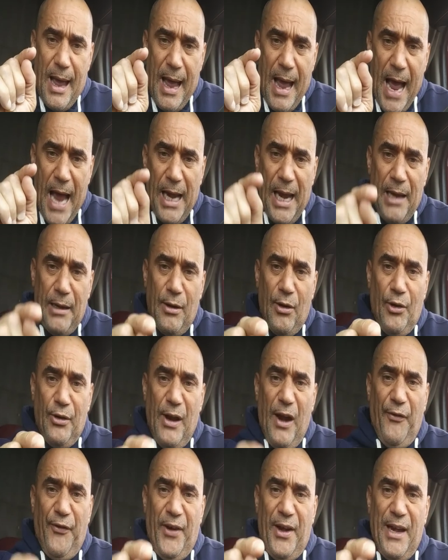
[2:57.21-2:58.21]
a
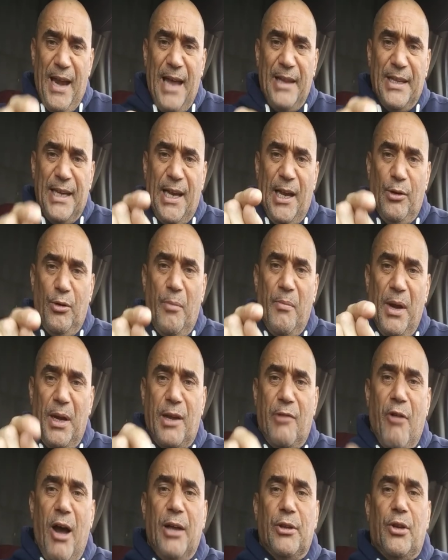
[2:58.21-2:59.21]
Leonel Fernández en el
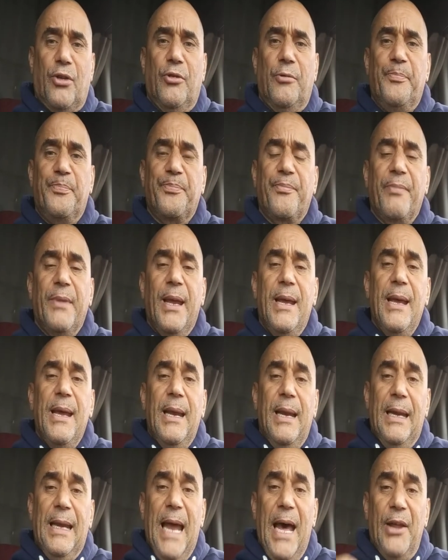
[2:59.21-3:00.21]
2004,
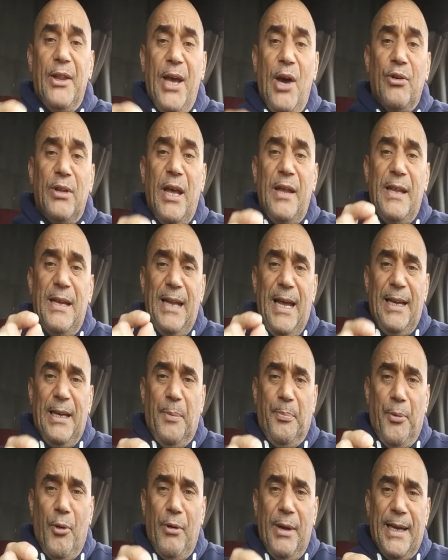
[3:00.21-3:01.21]
la deuda de la
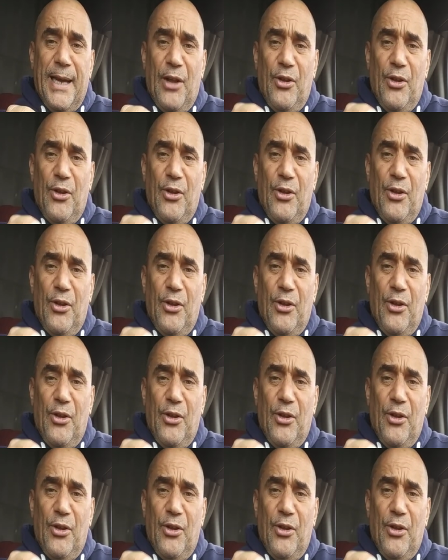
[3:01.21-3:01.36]
República